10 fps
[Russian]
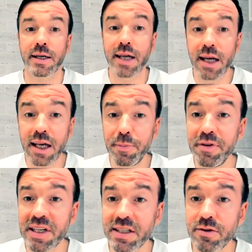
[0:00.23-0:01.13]
Коллеги,
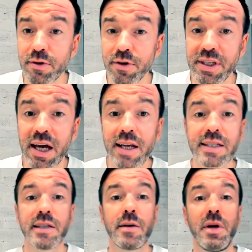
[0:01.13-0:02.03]
приветствую! Я
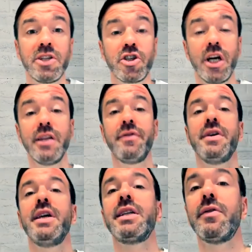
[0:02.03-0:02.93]
Александр Молчанов,
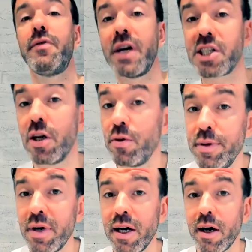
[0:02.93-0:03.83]
и это ваша
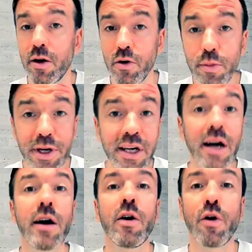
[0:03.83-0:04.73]
любимая
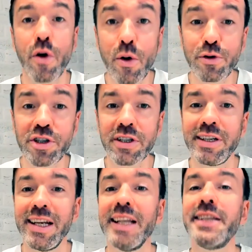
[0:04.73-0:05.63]
рубрика
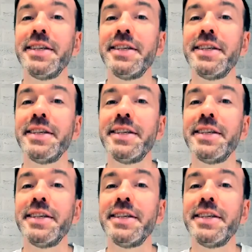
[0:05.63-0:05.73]
«Коучинг для